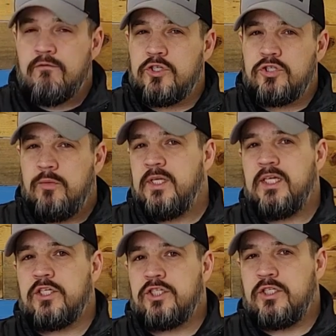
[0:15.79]
Voltium
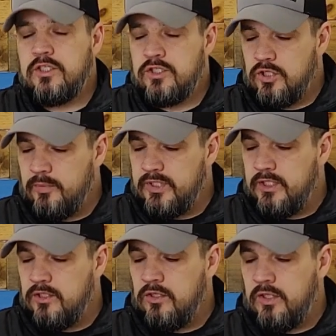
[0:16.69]
Énergie, ce
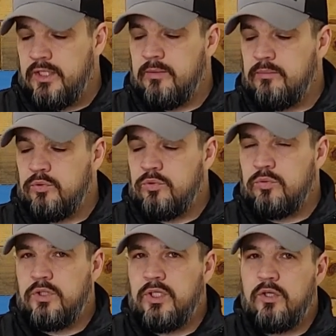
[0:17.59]
modèle-là est
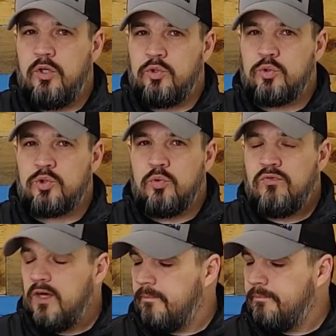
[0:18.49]
Bluetooth et
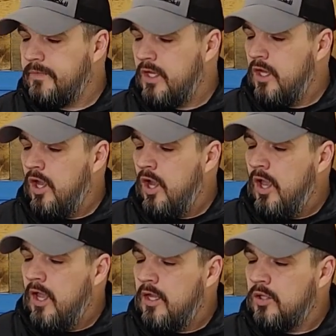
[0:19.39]
auto-chauffant.
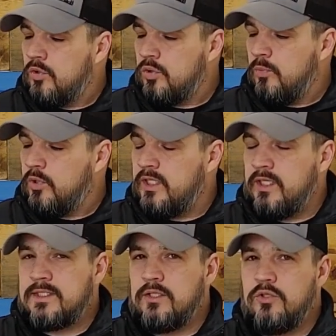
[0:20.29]
Toute
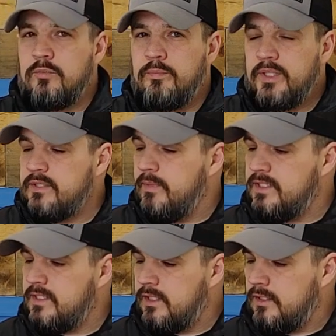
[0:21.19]
montée en cellule
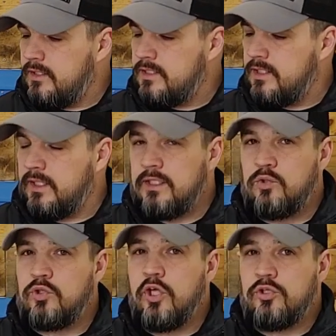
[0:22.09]
prismatique, série
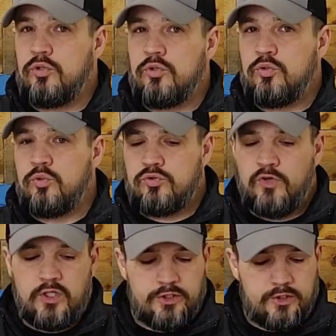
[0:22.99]
qui nous donne
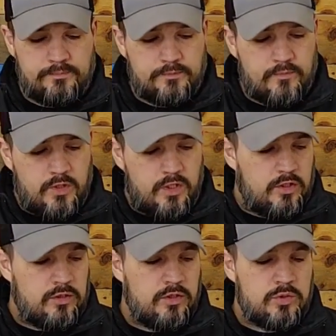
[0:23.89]
12 volts.
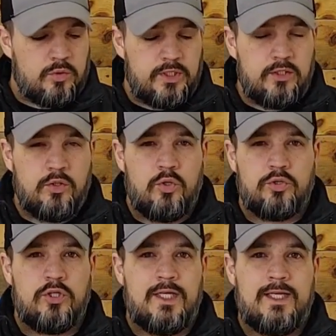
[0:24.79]
De ce côté-là,
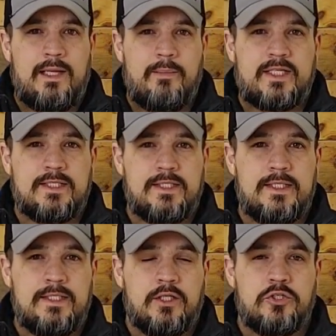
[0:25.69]
on a la
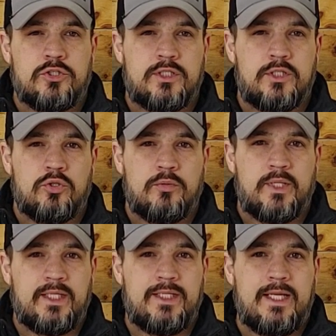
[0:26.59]
Maxly, c'est
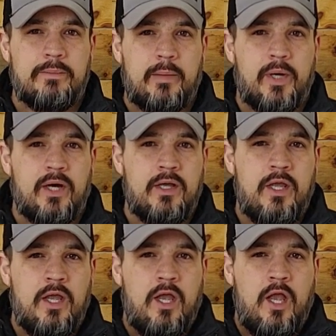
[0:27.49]
une batterie d'Alibaba,
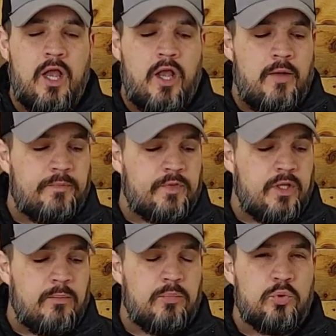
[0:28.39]

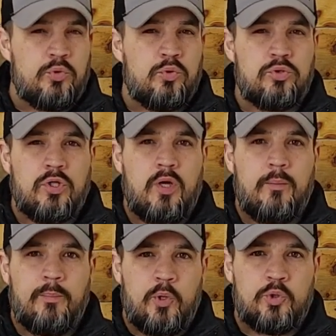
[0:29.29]
Bluetooth
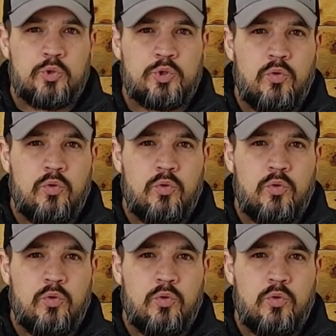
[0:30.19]
pas